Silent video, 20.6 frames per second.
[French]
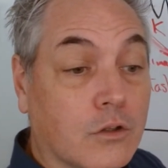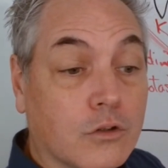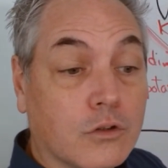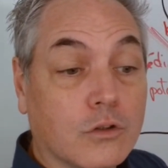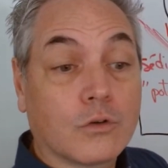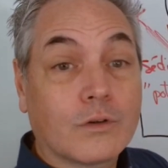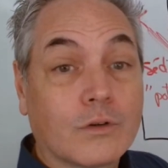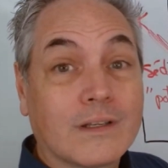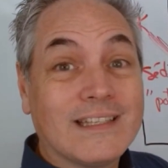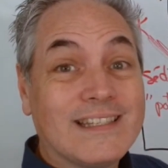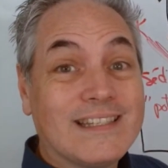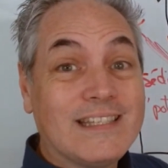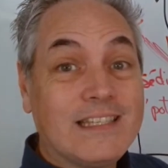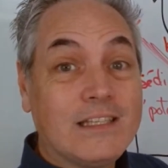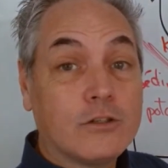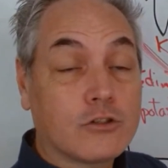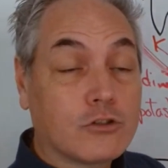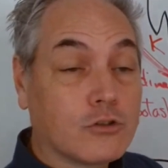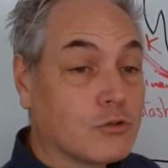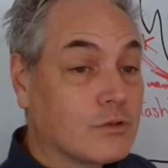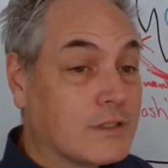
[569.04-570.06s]
Donc ici,
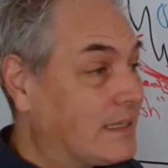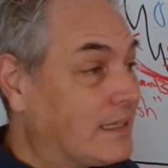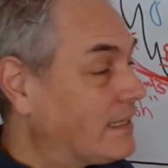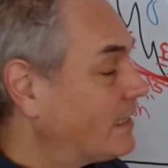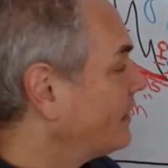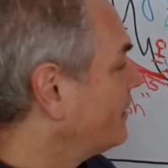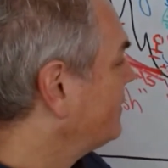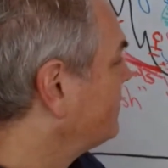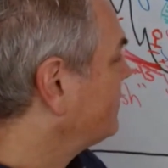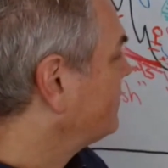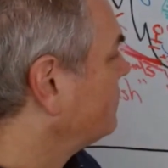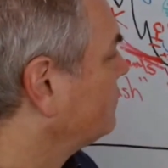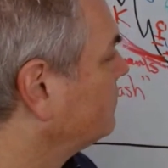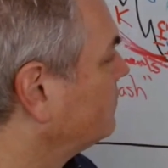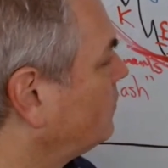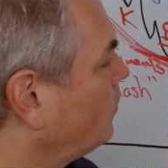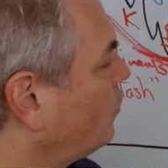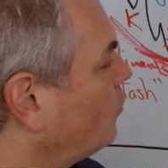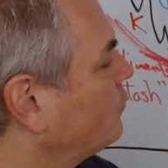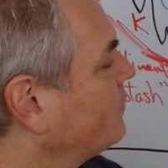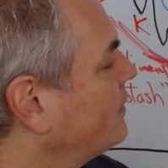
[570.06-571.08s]
chose
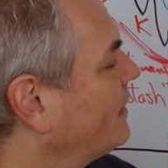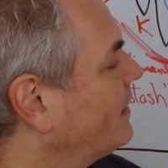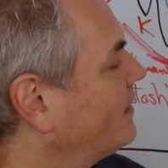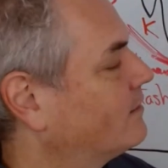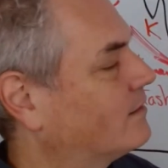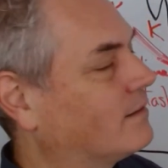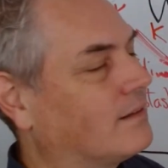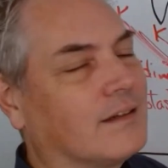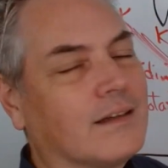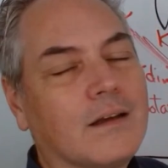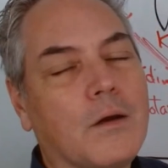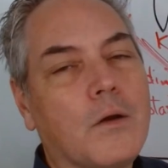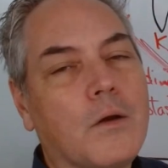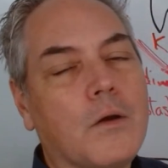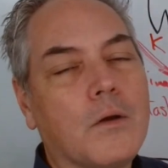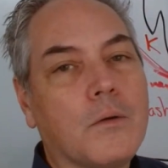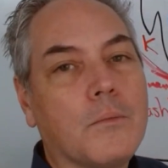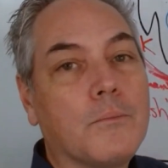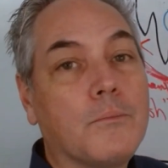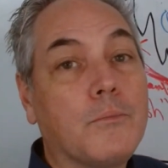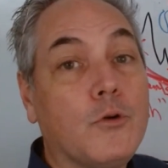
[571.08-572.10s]
intéressante, on a
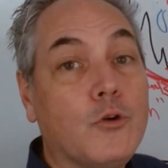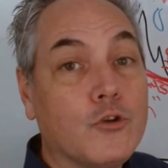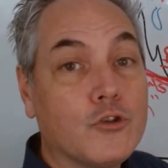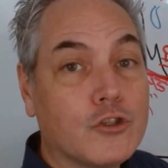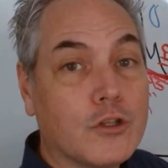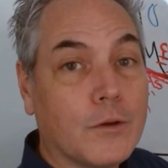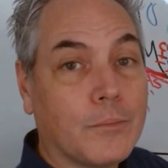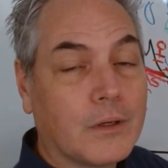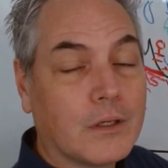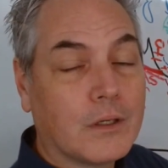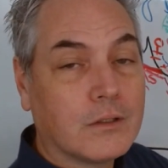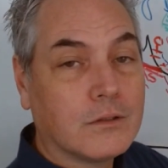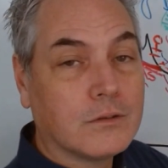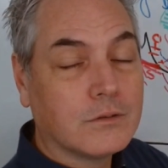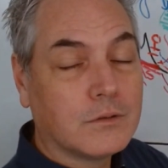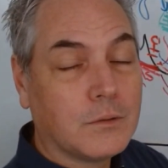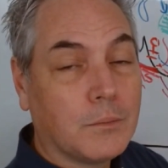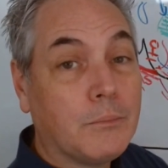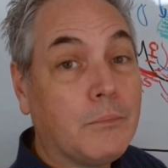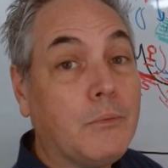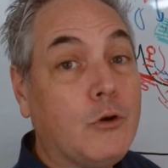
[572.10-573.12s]
plus de
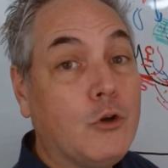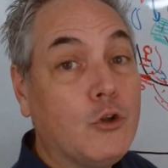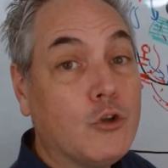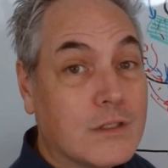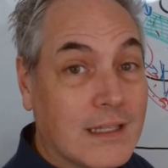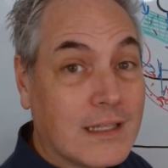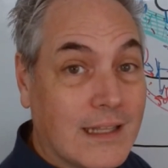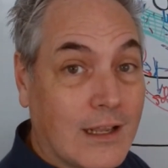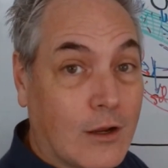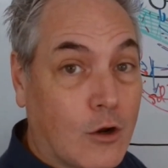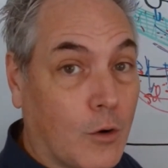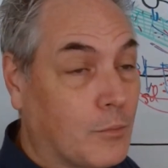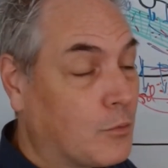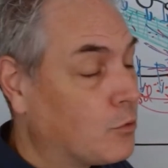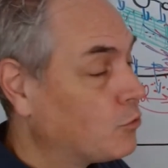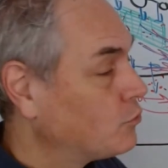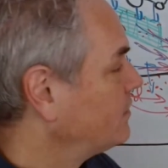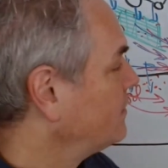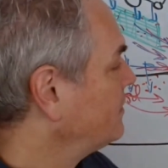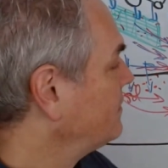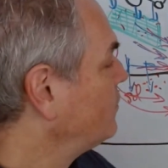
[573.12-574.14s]
plantes, plus de
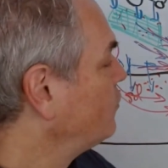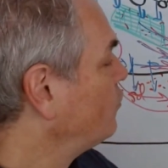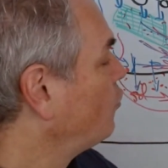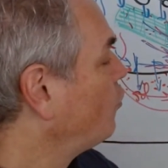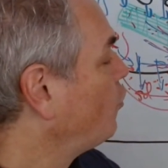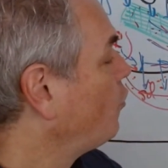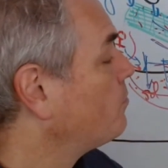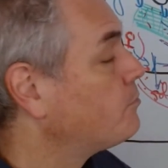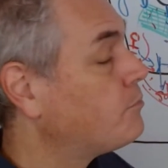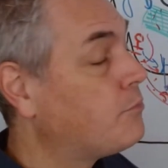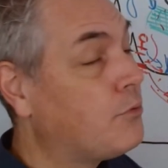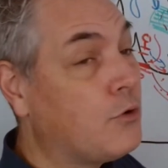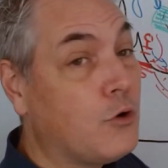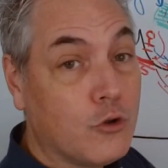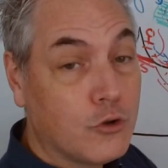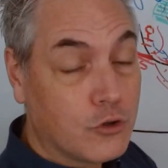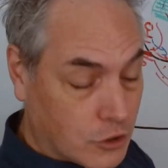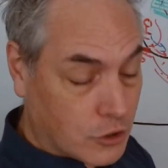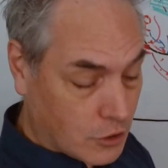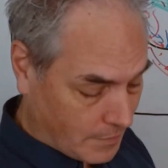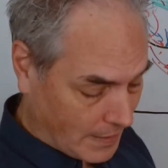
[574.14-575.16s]
décomposition,
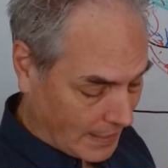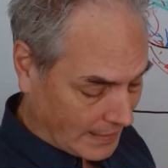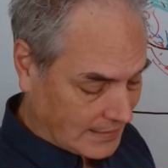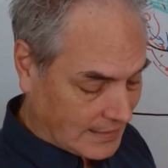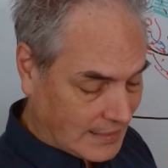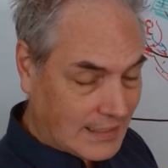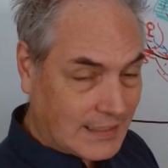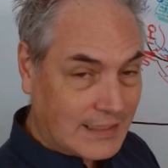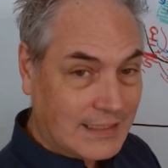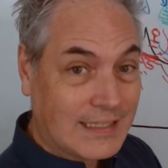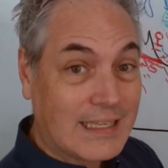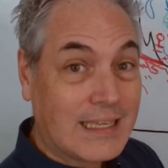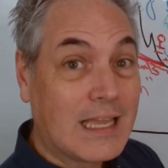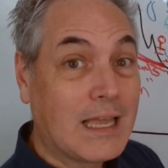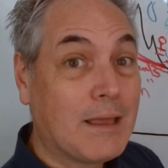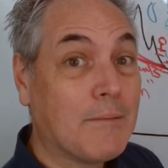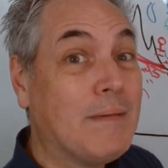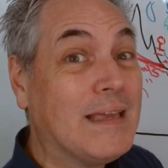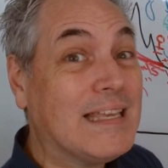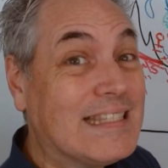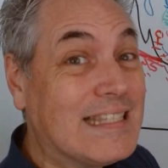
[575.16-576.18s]
plus de bactéries,
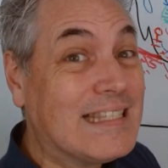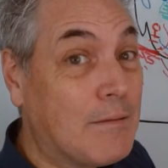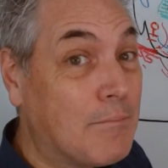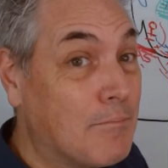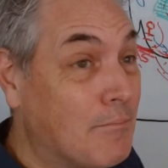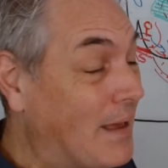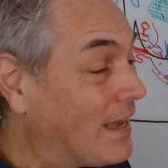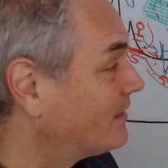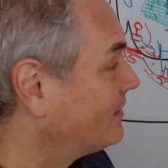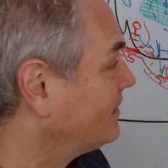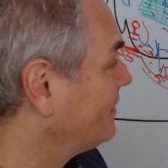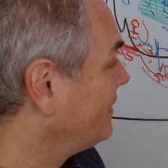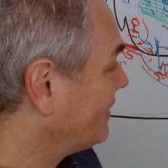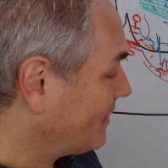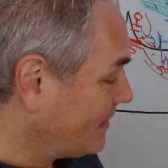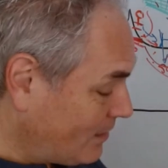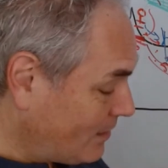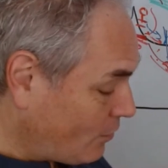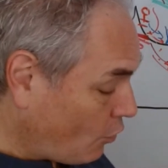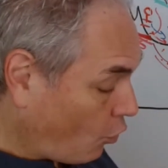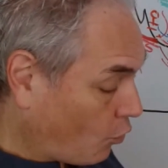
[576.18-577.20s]
mais ces
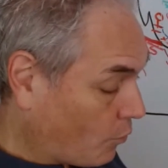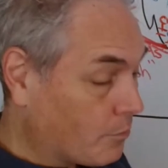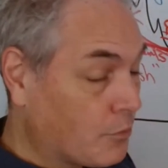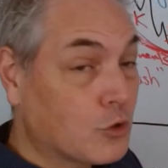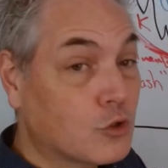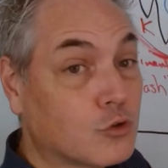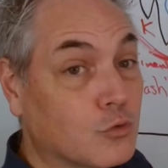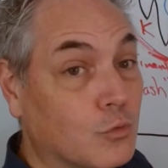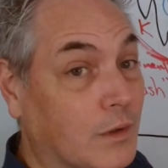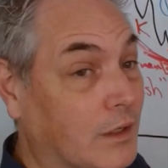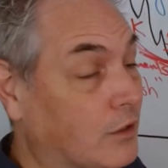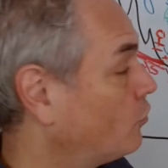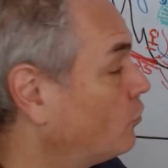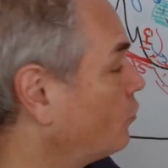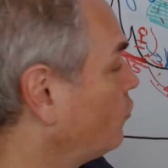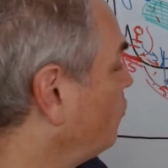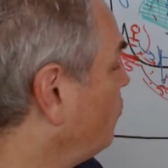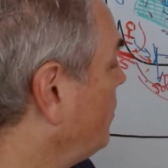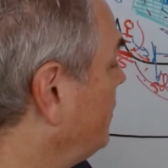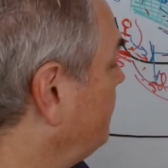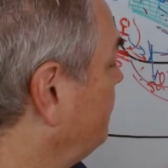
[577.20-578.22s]
bactéries ont besoin de
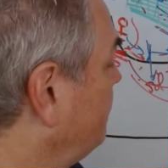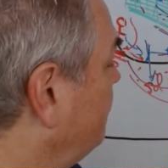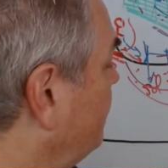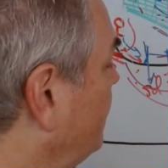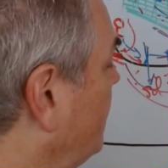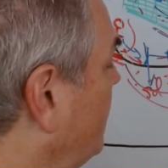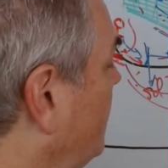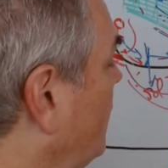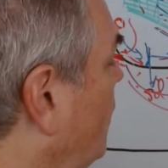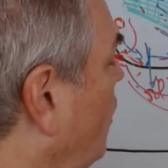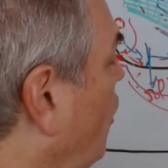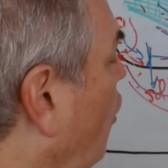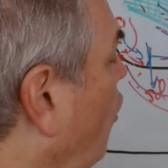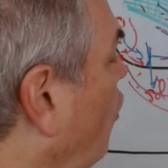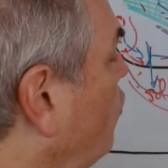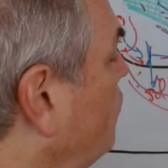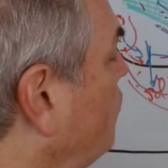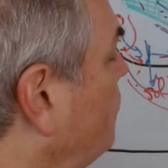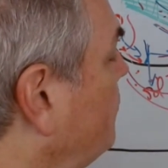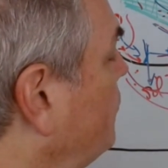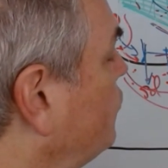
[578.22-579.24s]
quoi?
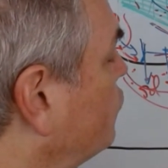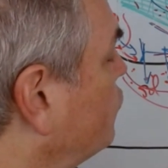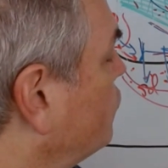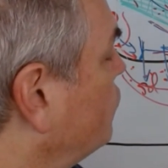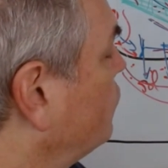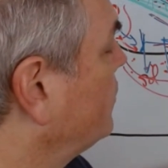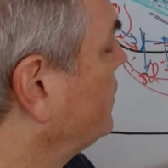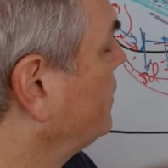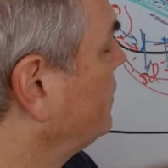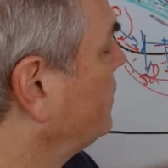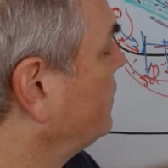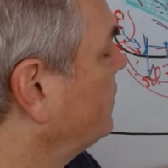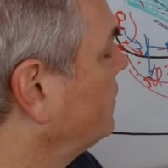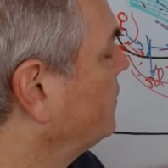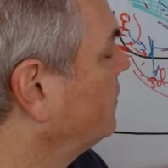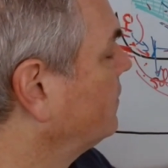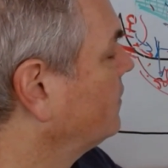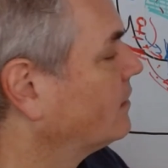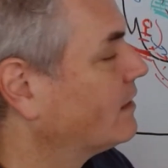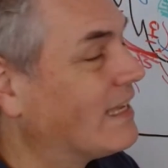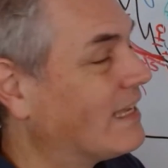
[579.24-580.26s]
Ont besoin
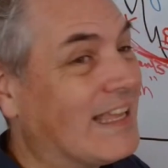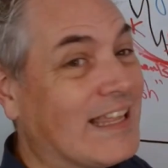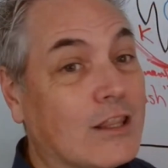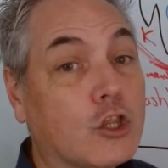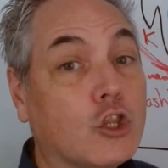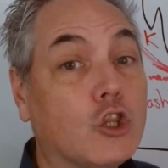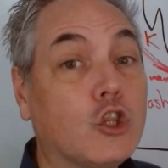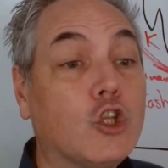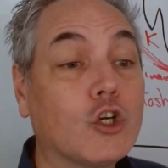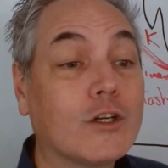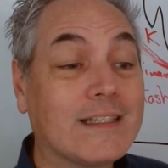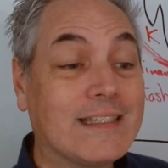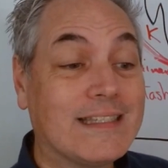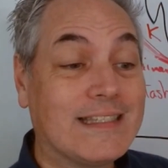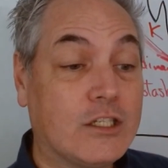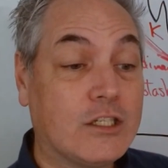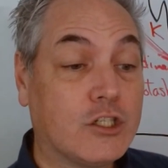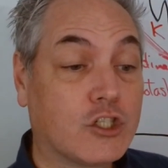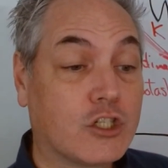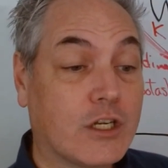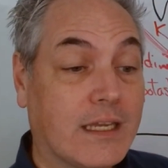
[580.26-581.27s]

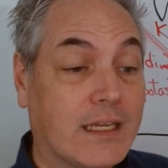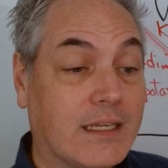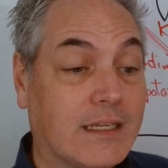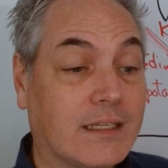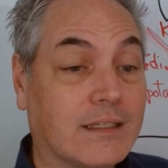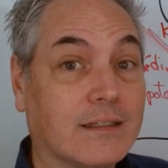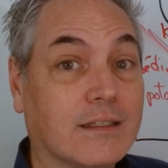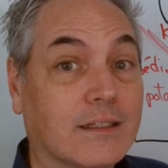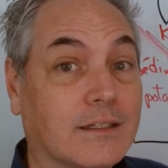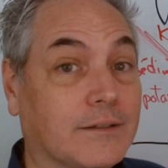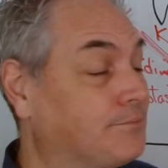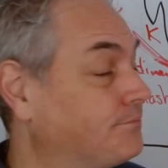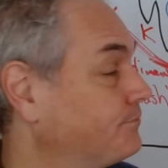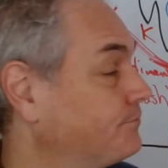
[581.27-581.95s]
d'oxygène